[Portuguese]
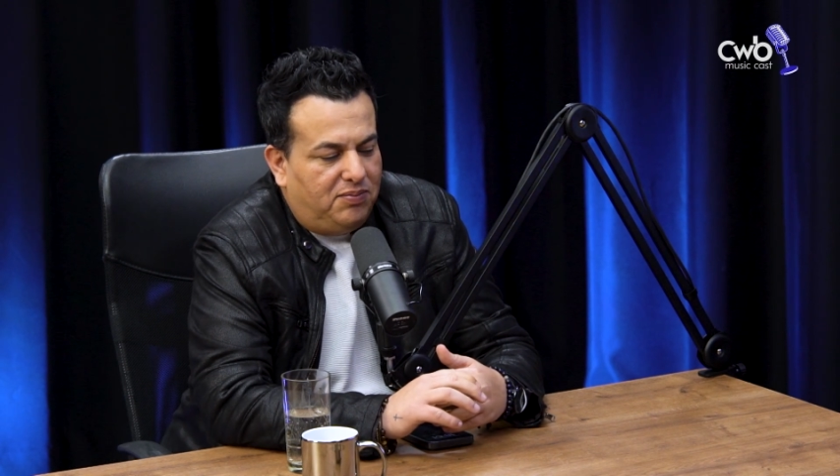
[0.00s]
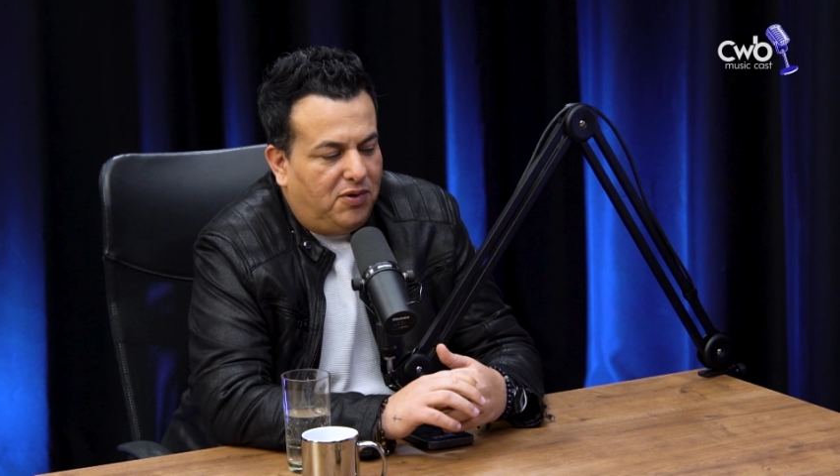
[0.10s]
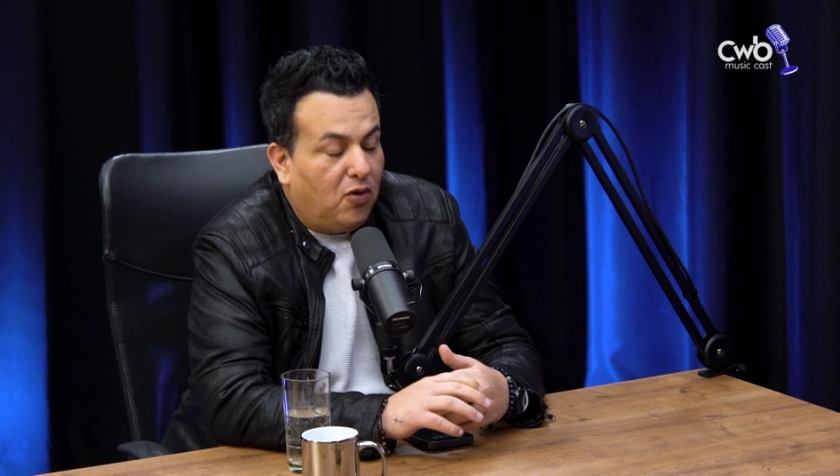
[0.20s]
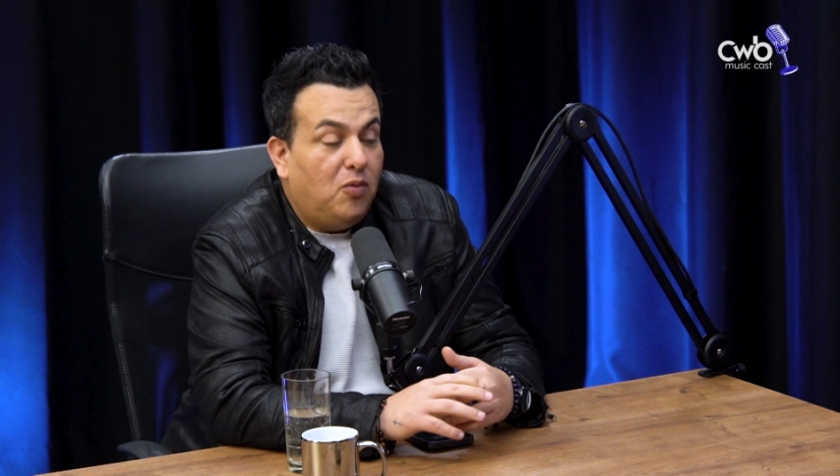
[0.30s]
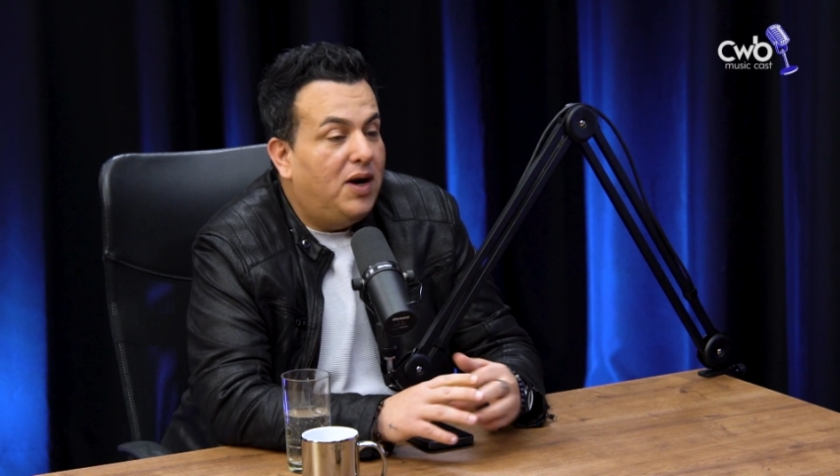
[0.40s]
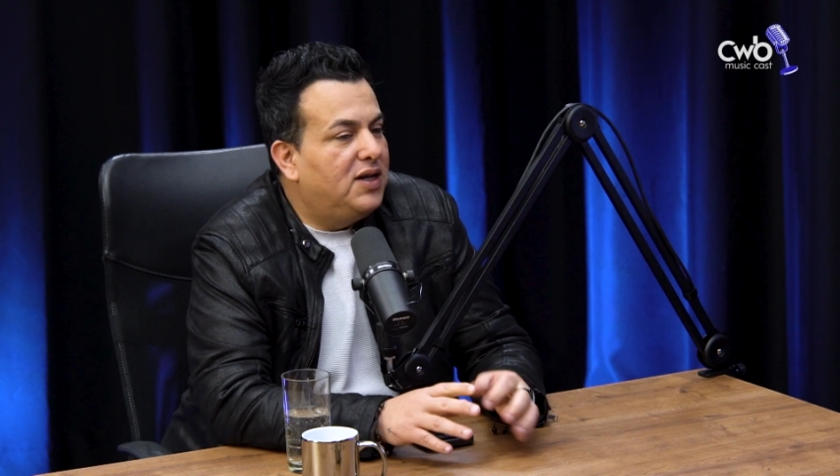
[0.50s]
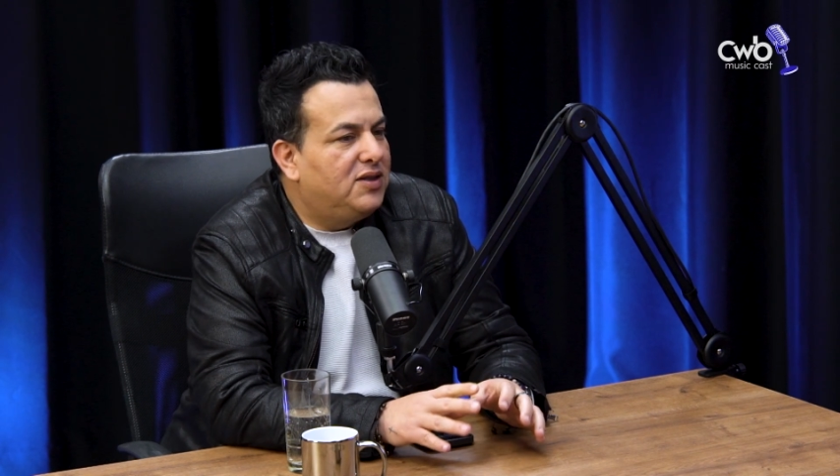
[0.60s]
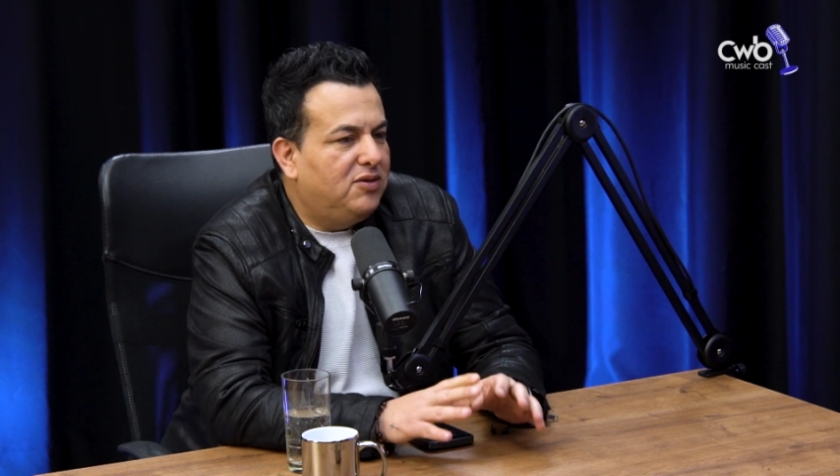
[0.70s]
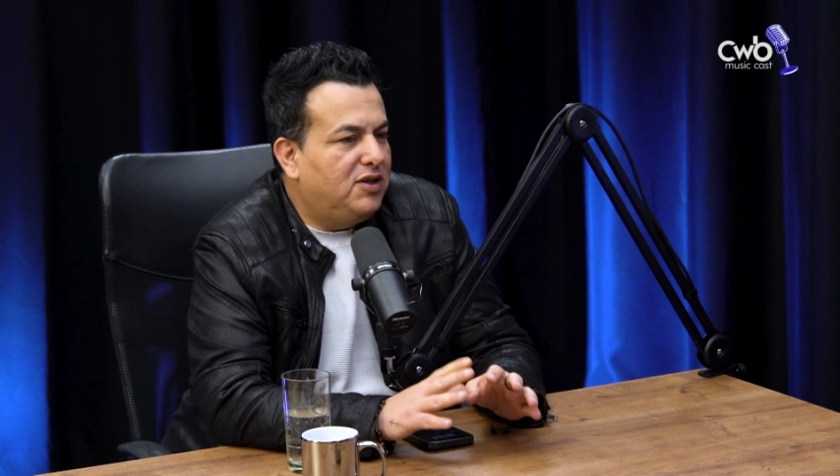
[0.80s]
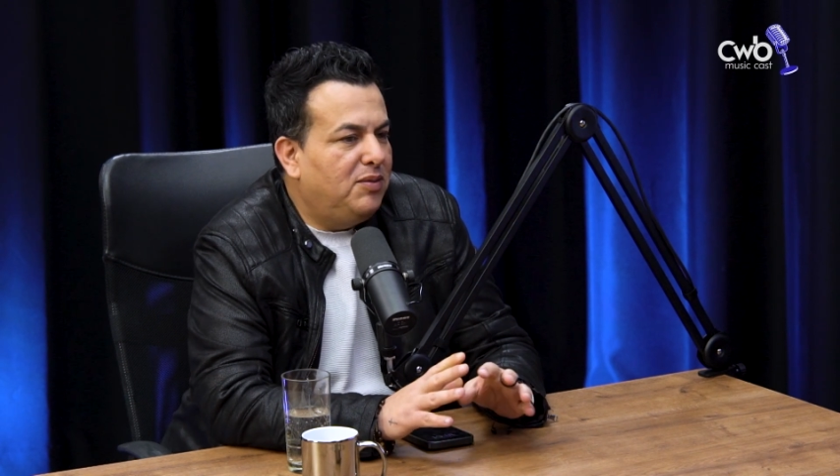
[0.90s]
por alguma
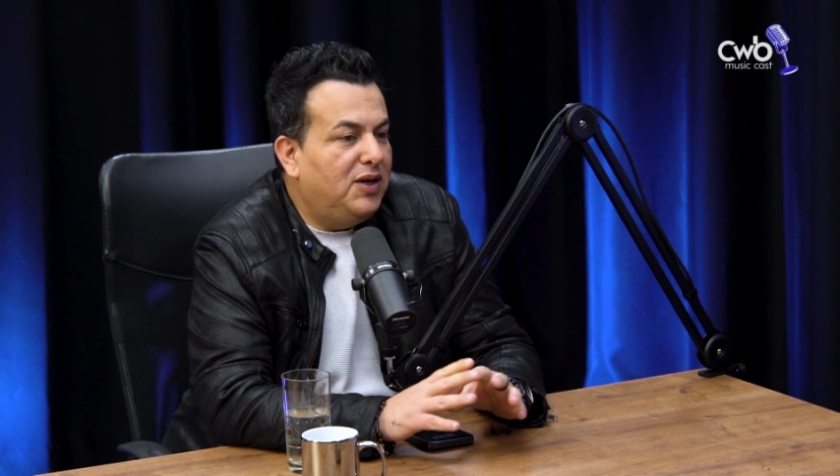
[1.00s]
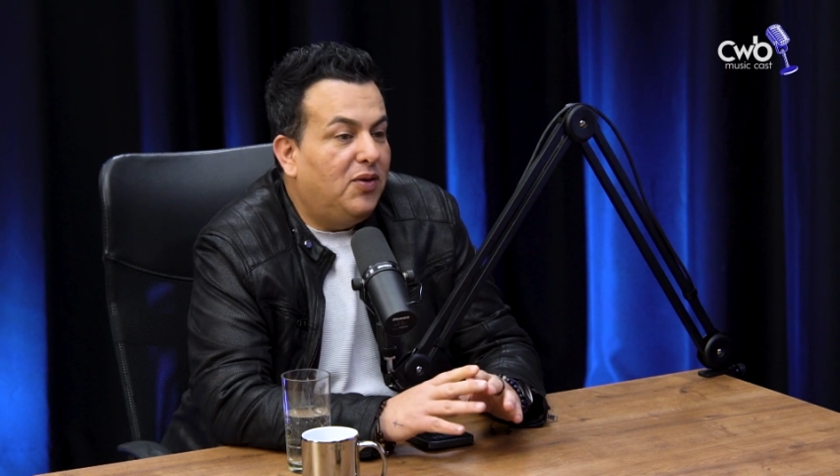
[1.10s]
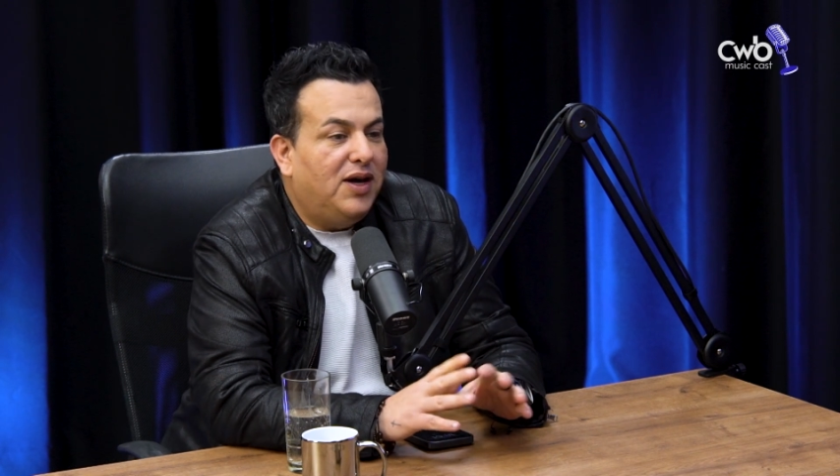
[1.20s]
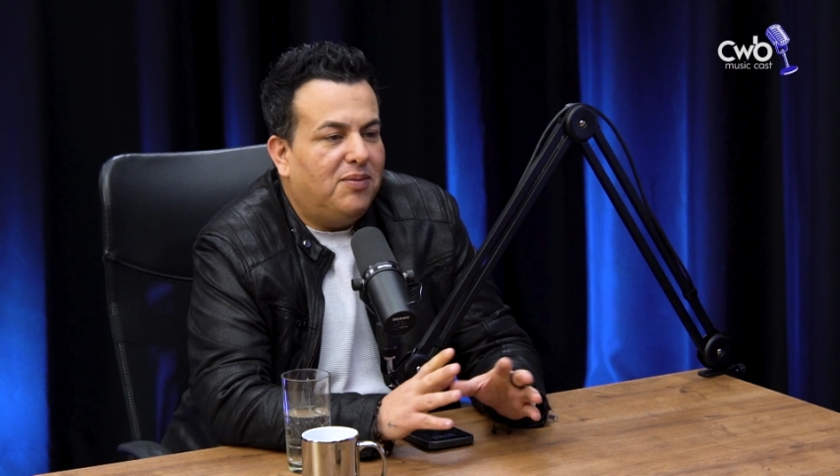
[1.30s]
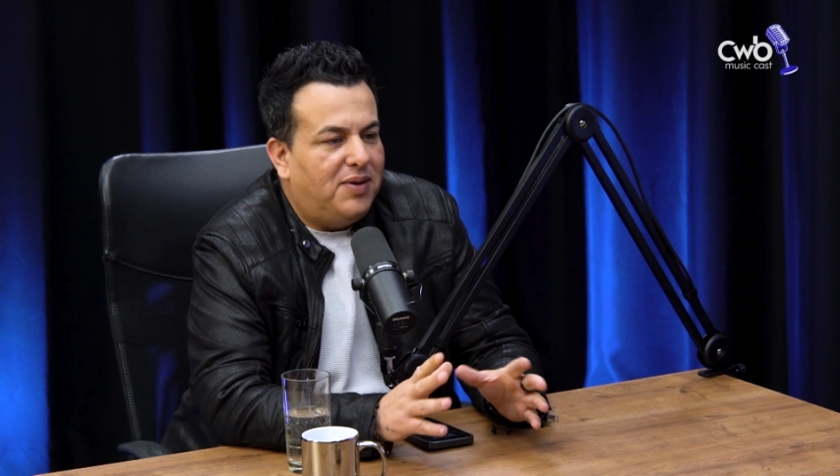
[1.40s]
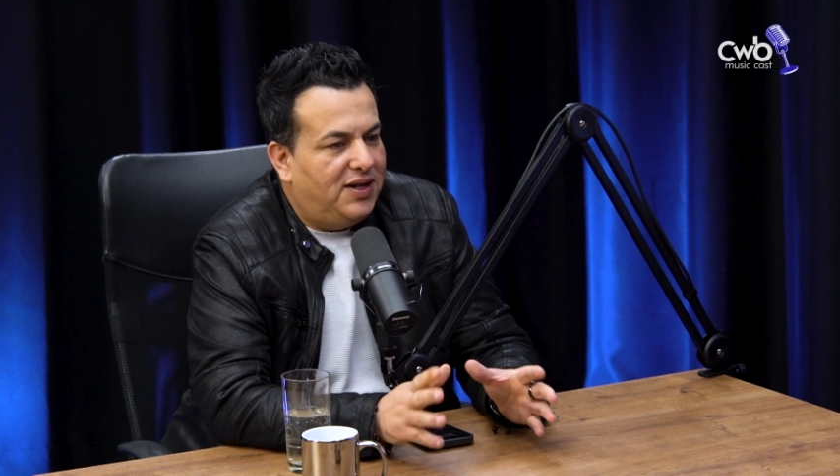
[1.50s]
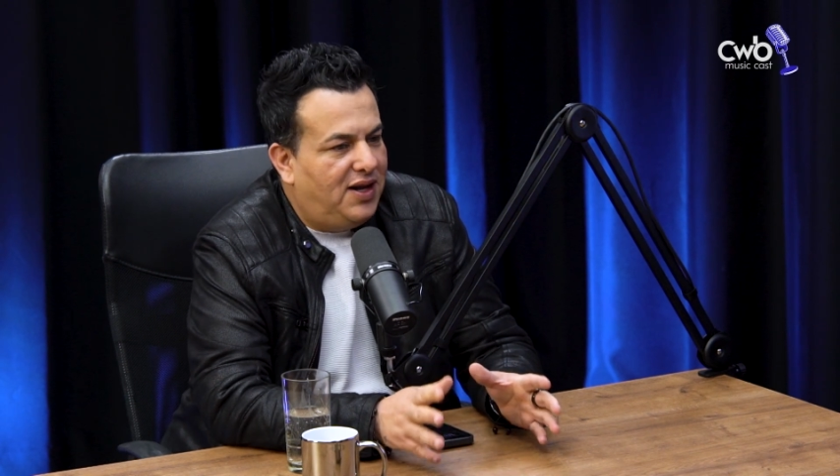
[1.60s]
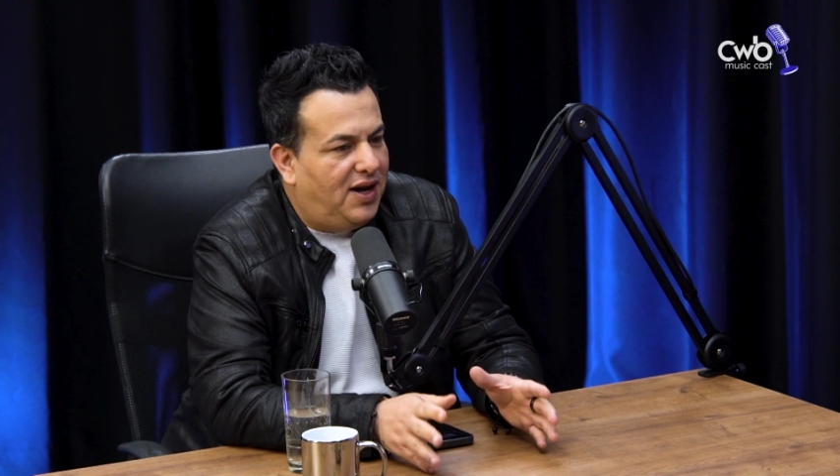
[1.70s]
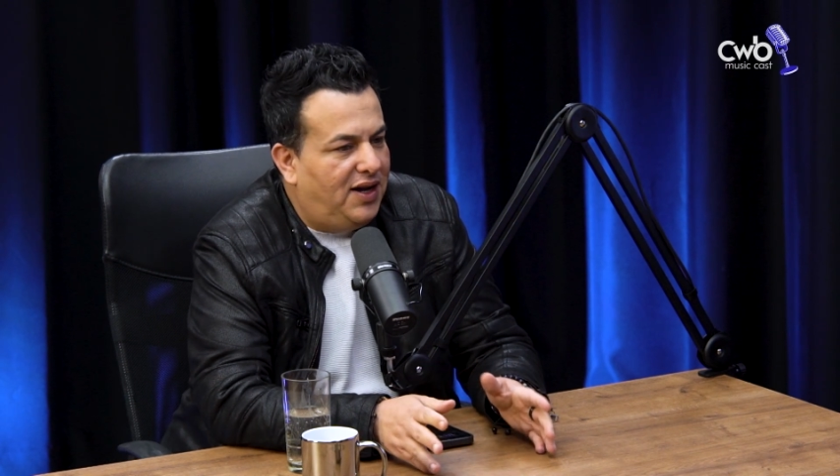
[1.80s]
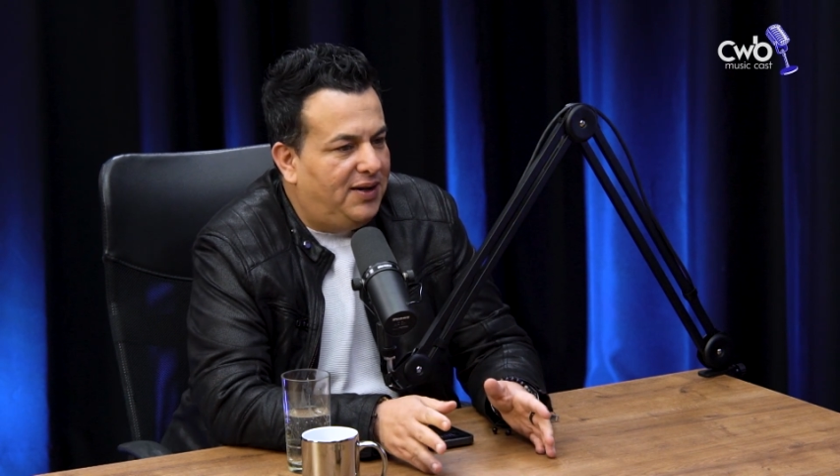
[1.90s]
razão também não era para
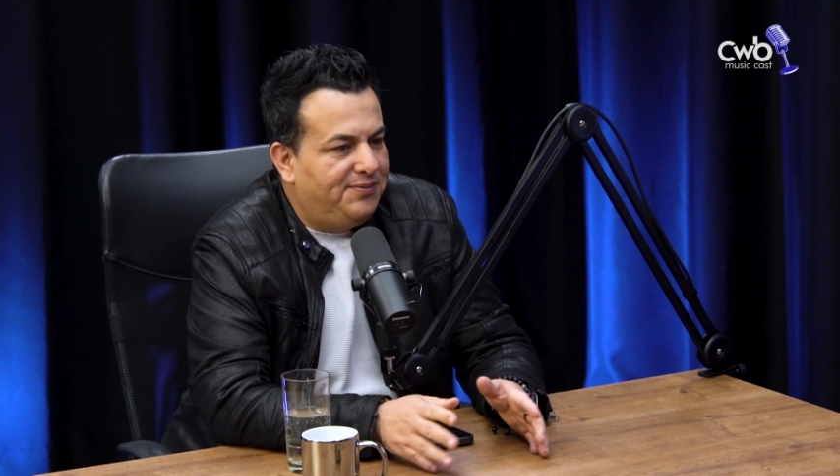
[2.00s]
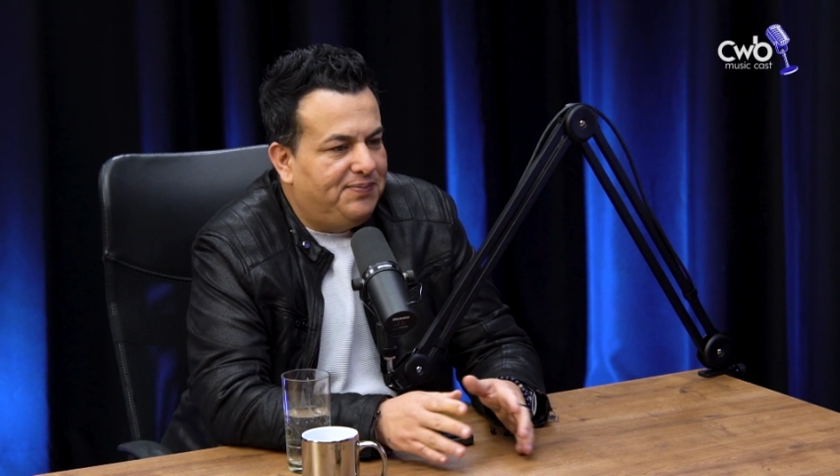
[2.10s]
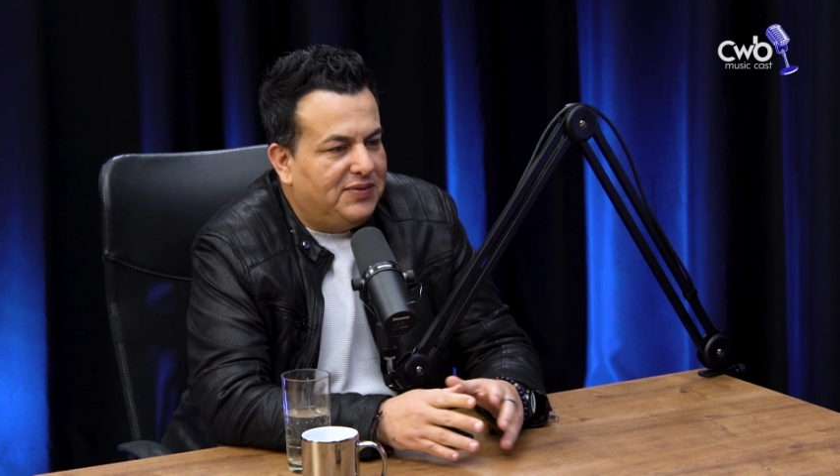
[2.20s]
dar,